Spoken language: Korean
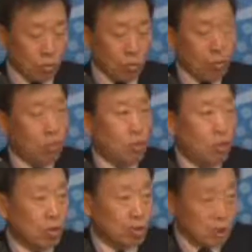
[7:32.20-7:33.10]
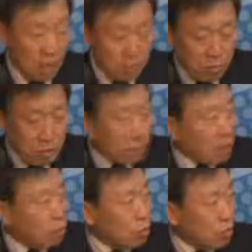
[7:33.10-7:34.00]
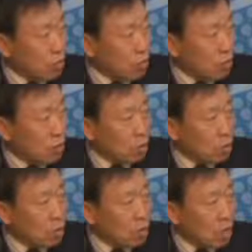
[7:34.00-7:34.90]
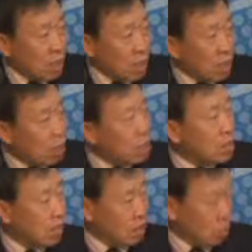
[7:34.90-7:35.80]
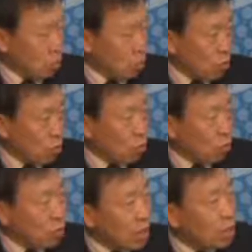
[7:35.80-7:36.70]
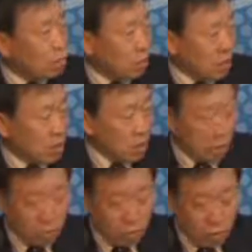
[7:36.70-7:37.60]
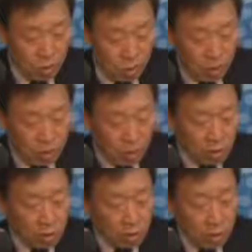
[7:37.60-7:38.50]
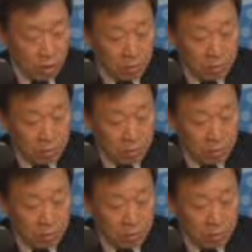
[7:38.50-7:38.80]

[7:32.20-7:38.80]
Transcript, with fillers: 또 거기 삶에 만족이 되면 도시에 활력이 돌고 또 산업도 발전하고 이럴 거라고 봅니다.